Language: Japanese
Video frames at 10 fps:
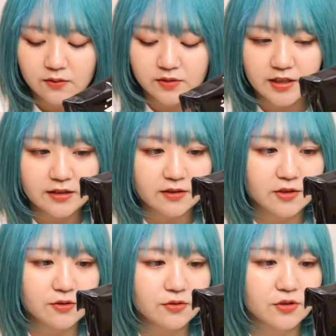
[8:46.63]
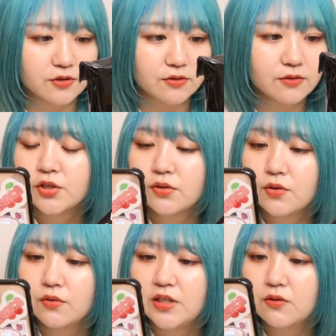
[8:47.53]
これ全きゅうしゅう？集
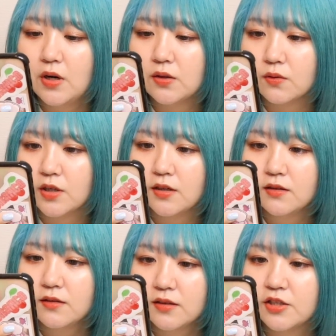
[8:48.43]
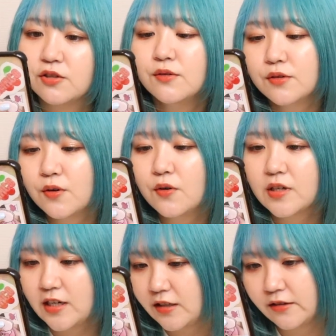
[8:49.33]
合にこあんのか。集合
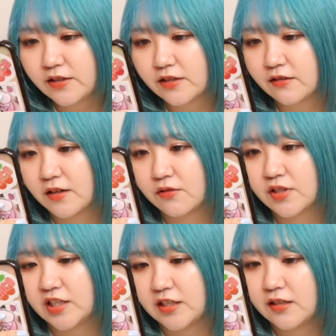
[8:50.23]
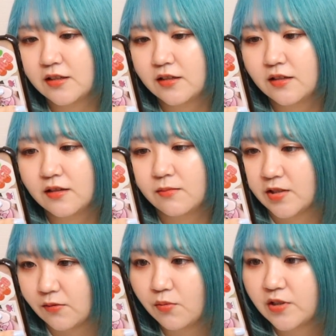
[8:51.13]
か、リュウジくんが欲しい。
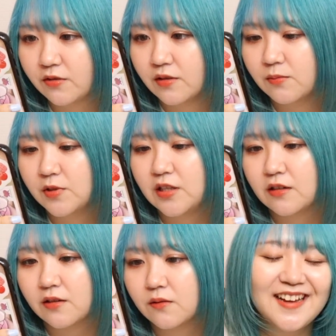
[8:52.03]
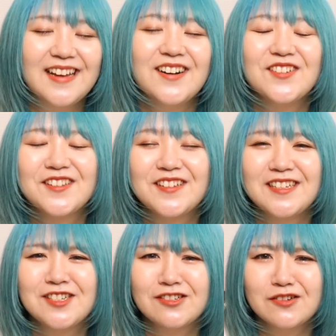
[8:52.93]
まあ、オミくんでもいいんだけど。えー、本当
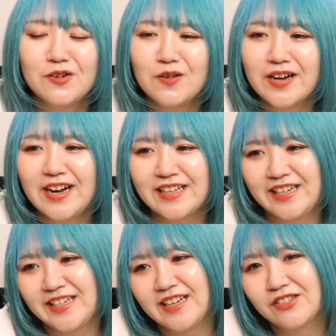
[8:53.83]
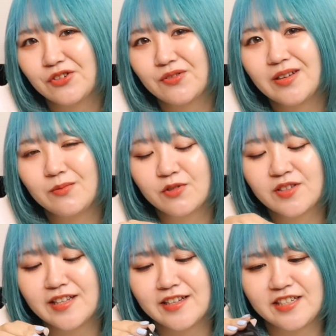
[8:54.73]
に集合が来たらちょっとエモ
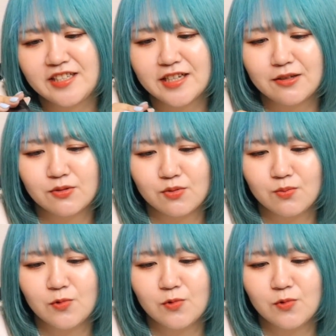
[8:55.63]
くて泣いちゃうと思う。